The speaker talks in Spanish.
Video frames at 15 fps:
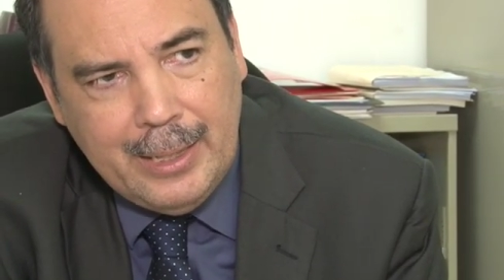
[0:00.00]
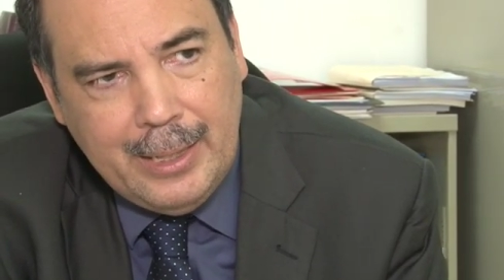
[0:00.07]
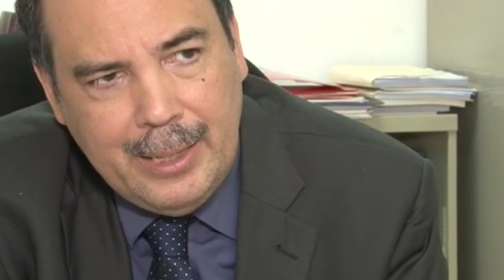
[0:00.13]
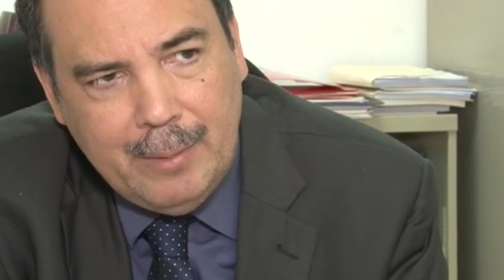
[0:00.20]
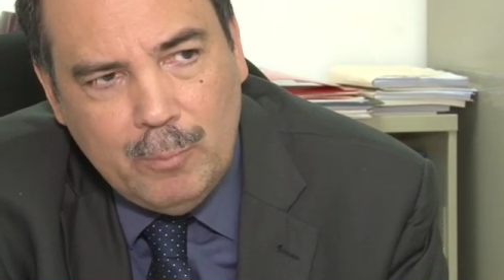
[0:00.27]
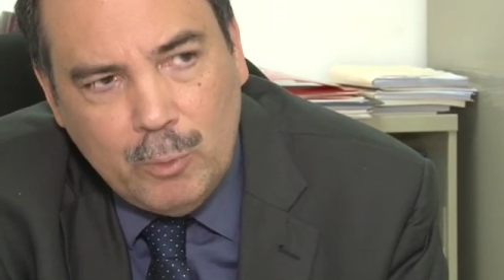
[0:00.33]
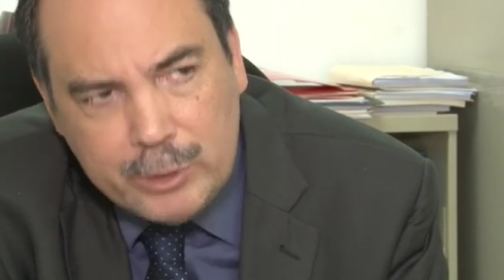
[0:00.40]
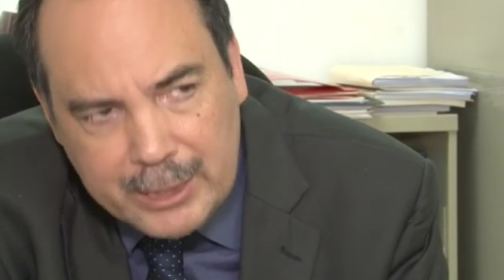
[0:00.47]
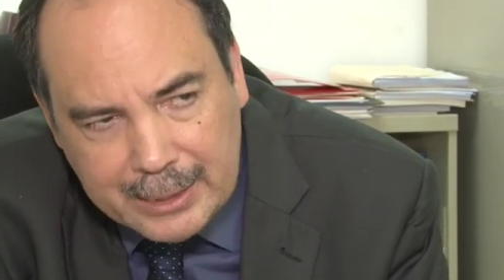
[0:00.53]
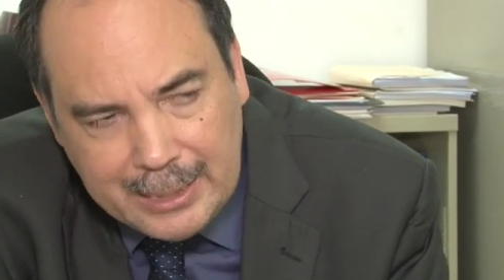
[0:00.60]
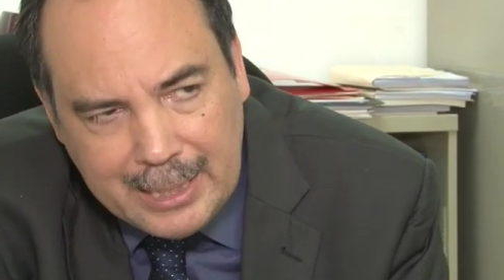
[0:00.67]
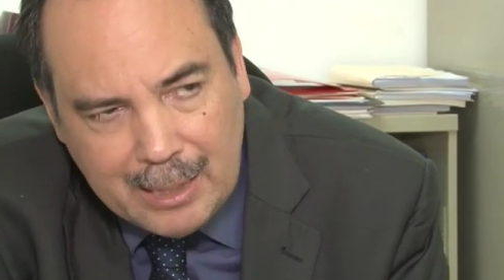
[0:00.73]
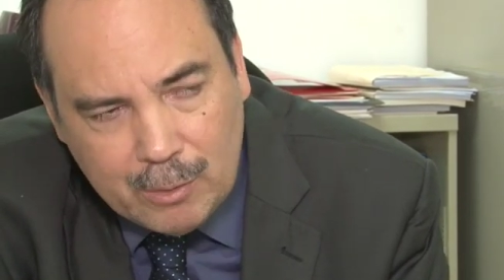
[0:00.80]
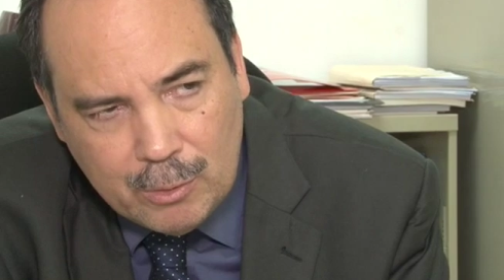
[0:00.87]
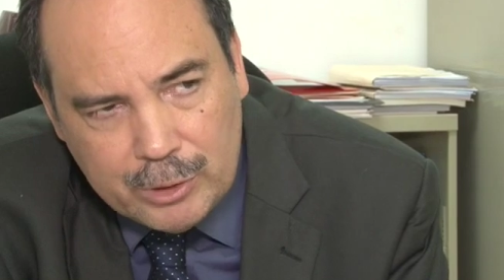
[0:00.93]
eh, muchas
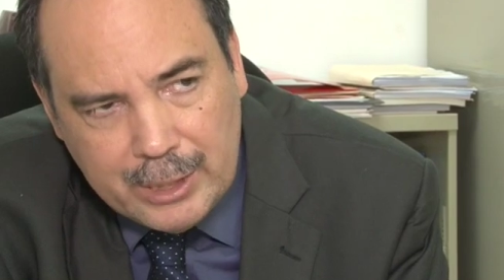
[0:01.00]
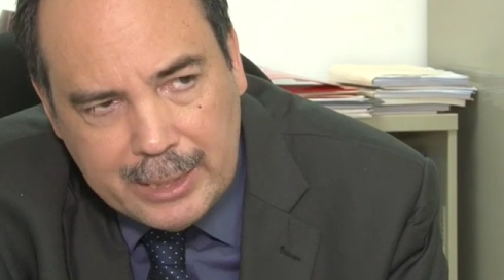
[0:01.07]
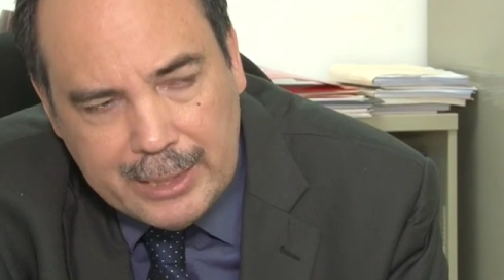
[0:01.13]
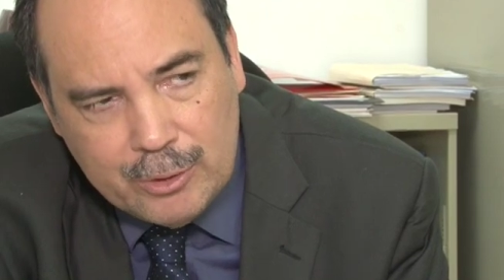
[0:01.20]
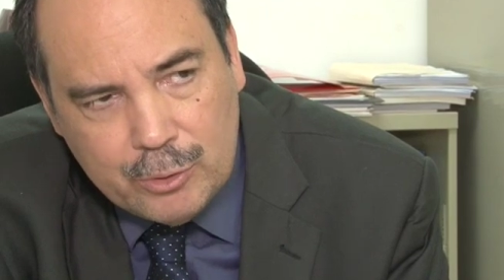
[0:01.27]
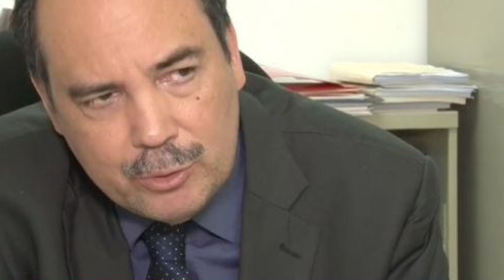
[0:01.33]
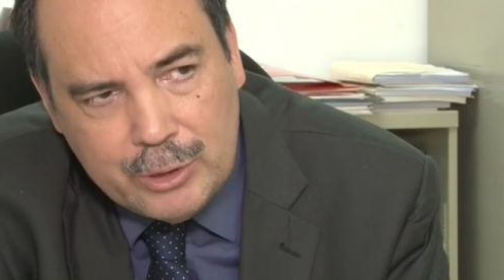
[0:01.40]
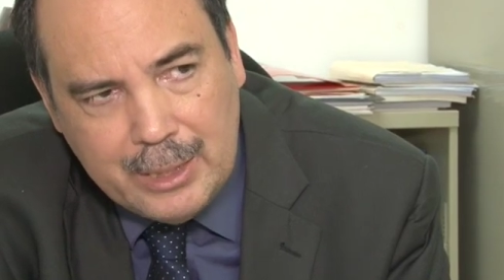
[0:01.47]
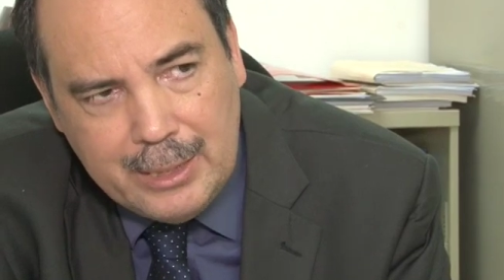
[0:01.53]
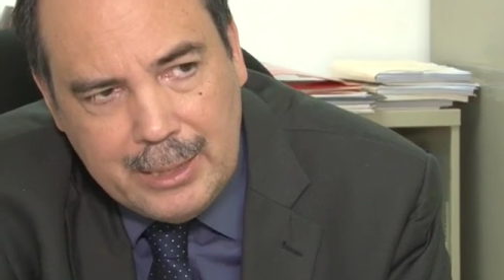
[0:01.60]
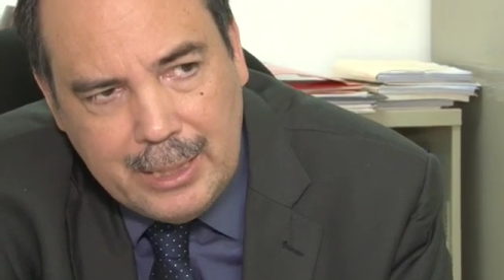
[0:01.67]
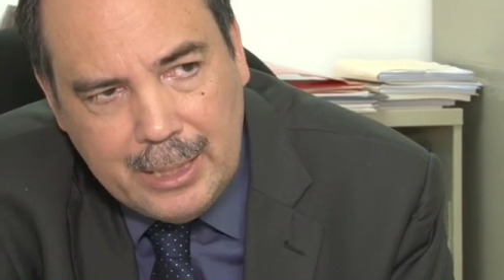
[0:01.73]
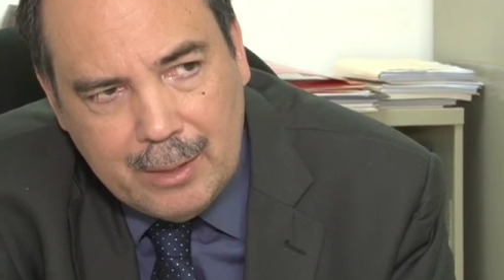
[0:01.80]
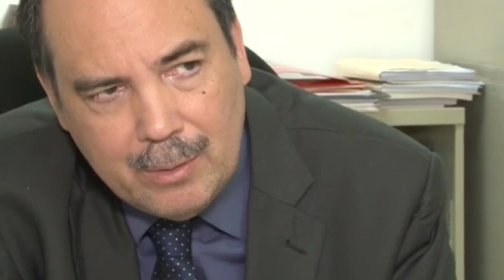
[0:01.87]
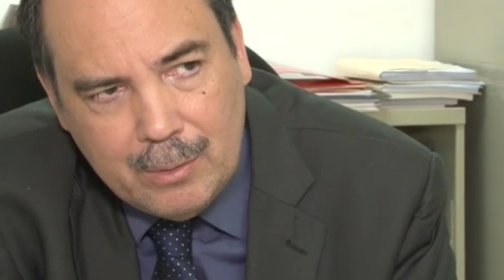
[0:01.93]
de las cosas que
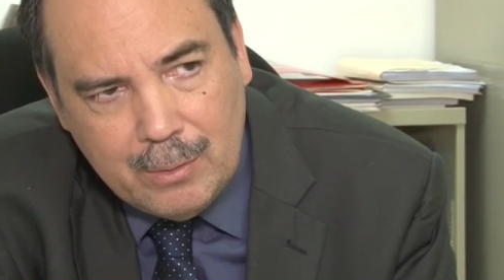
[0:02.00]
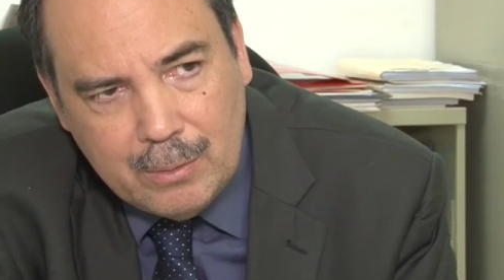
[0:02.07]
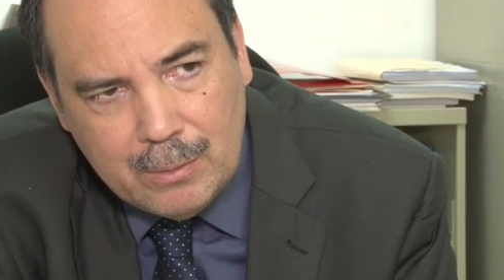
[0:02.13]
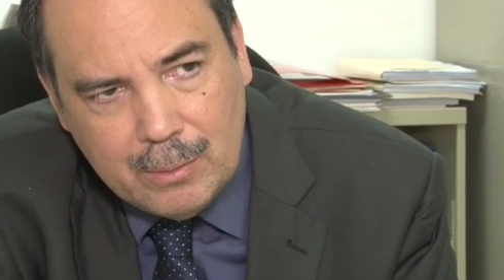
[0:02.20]
sucedieron,